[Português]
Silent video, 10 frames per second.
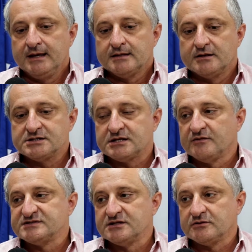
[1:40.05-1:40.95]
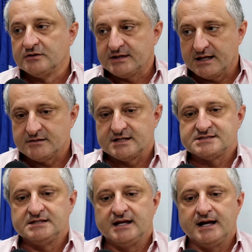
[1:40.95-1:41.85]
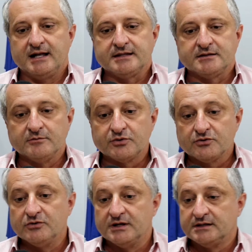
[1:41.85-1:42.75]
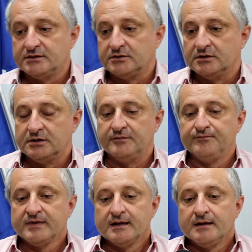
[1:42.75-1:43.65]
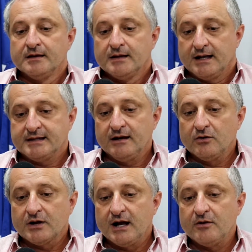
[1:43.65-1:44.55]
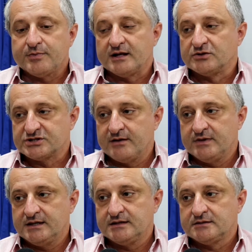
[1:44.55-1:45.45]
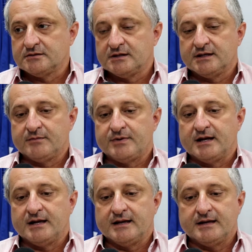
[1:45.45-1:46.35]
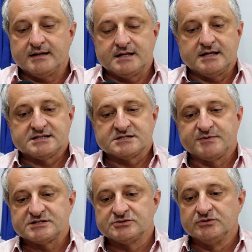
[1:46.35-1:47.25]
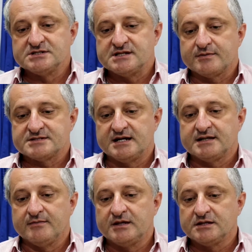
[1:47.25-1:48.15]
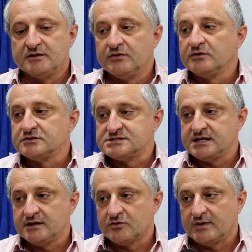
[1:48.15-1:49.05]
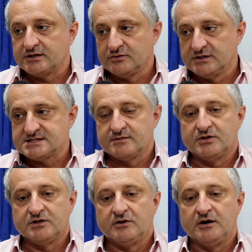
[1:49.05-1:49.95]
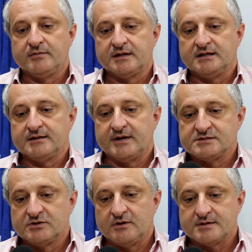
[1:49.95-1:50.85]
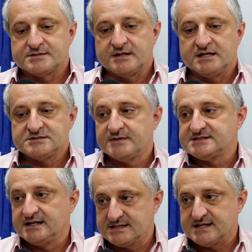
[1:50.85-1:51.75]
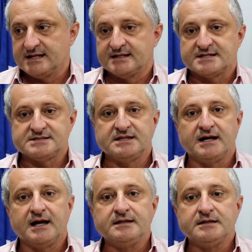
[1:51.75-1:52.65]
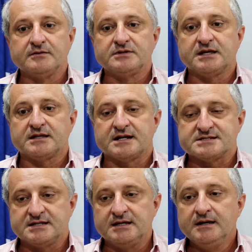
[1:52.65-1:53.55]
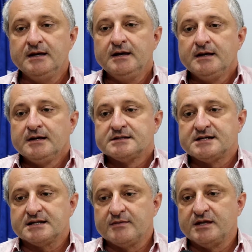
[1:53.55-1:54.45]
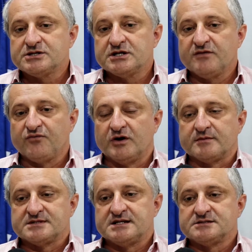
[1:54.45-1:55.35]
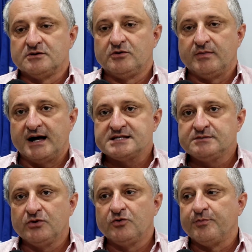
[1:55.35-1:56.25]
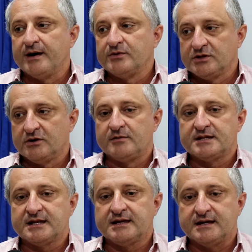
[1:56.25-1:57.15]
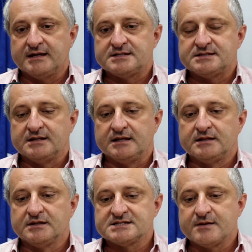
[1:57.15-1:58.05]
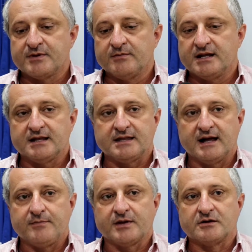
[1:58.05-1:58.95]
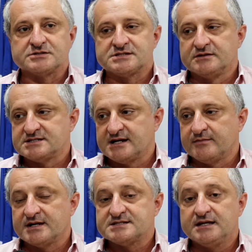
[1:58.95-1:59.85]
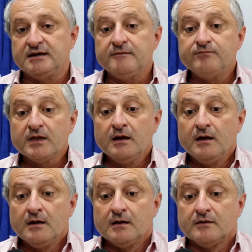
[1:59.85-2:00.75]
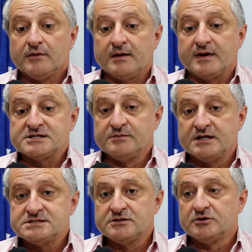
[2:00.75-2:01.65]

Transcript: Então, já estão fazendo contato na cidade, estão procurando até local para alojamento, né, para essas pessoas, né, porque certamente não vão conseguir arrumar toda essa mão de obra, ainda mais mão de obra especializada na cidade, então tem que trazer certamente gente de fora, mas eles vão ao máximo ocupar a mão de obra de querência, né? Então nessa primeira etapa, que é a construção desse armazém, vai mais ou menos em